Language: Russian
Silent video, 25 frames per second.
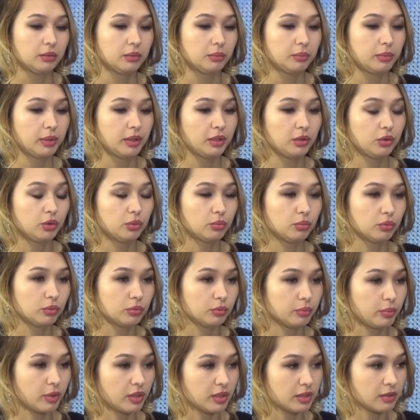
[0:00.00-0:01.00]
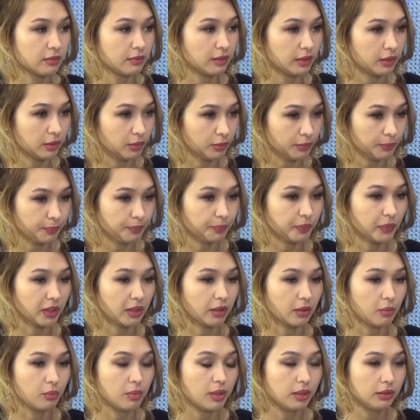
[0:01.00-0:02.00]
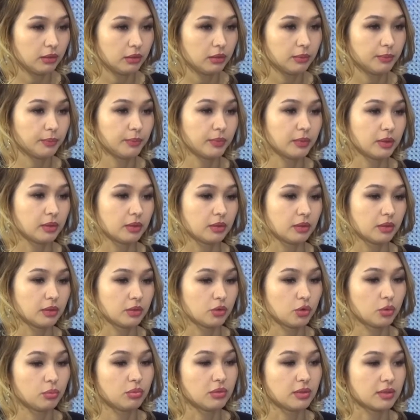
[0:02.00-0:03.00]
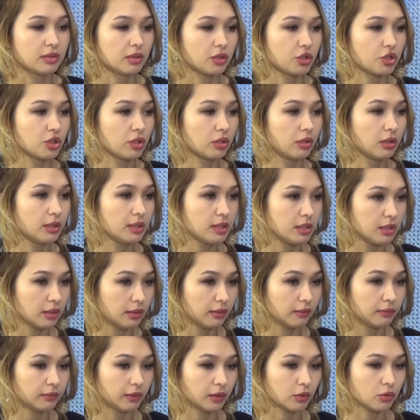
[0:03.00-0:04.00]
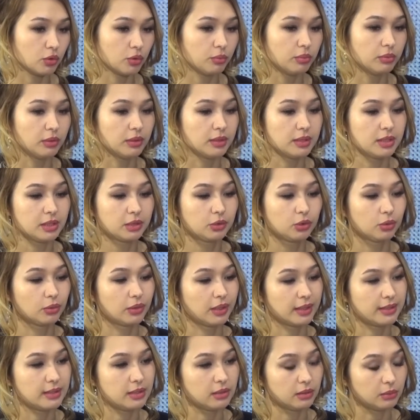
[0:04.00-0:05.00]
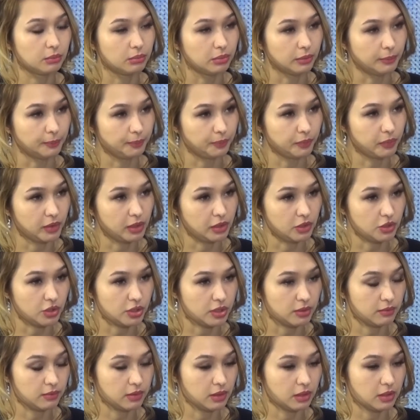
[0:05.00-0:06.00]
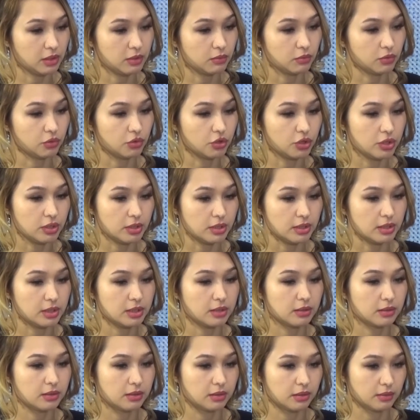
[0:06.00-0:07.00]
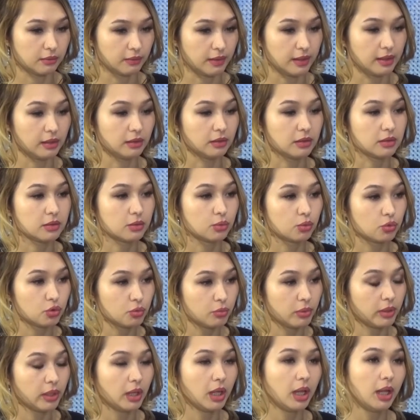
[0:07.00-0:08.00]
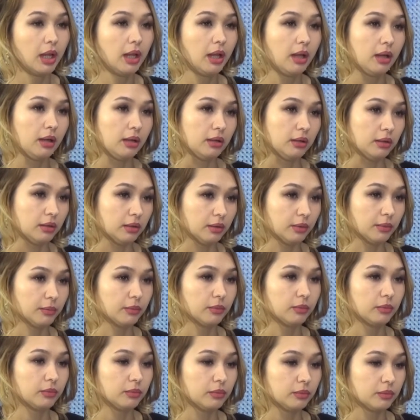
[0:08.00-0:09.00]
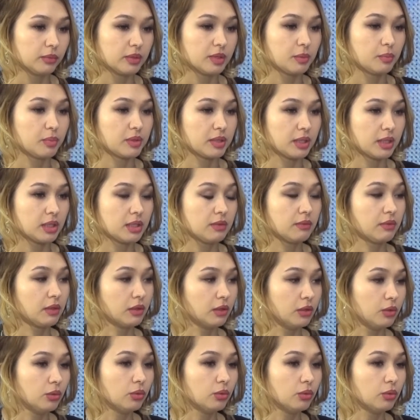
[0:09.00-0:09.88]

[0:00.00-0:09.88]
поэтому призываю ребят – Э, особенно старшеклассников, особенно тех, кто хотел бы дальше связать свою жизнь с военной службой, э, записаться в ряды